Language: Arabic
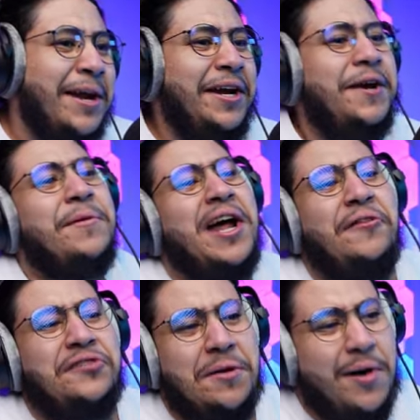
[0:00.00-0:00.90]
الرحيم راح
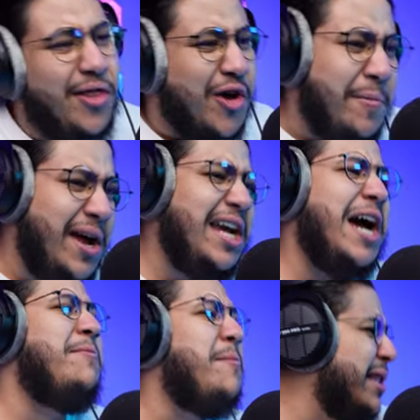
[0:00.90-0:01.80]
افتح بحظكم يا
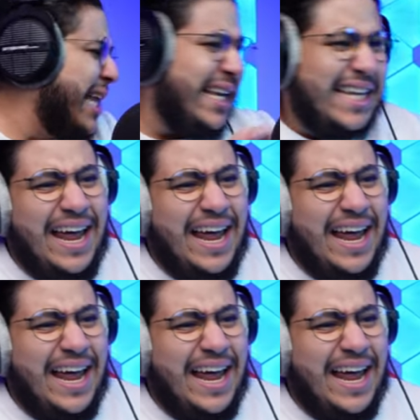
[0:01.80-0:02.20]
عيال من بدايه